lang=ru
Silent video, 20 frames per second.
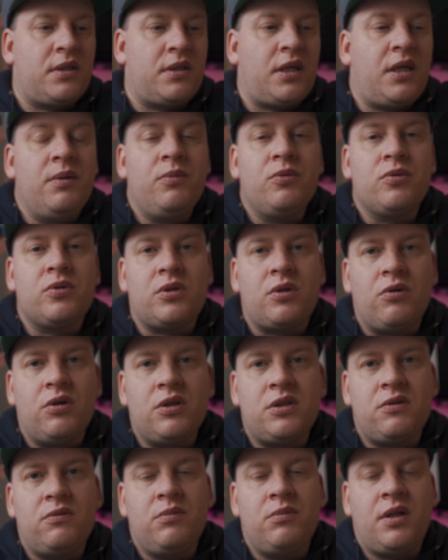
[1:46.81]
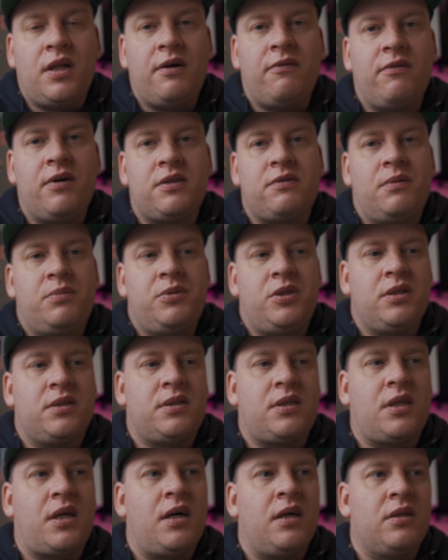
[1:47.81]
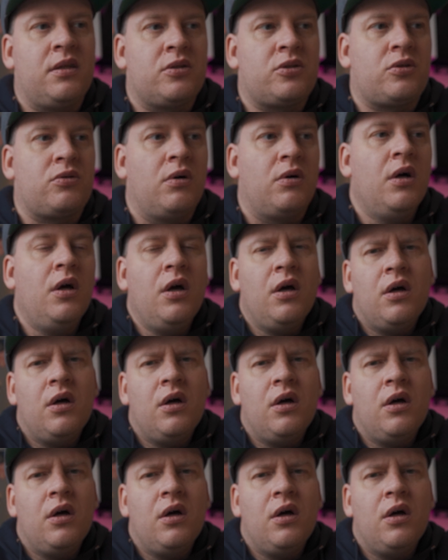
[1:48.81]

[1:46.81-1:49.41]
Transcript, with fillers: такими устройствами, для вас вообще странно, что,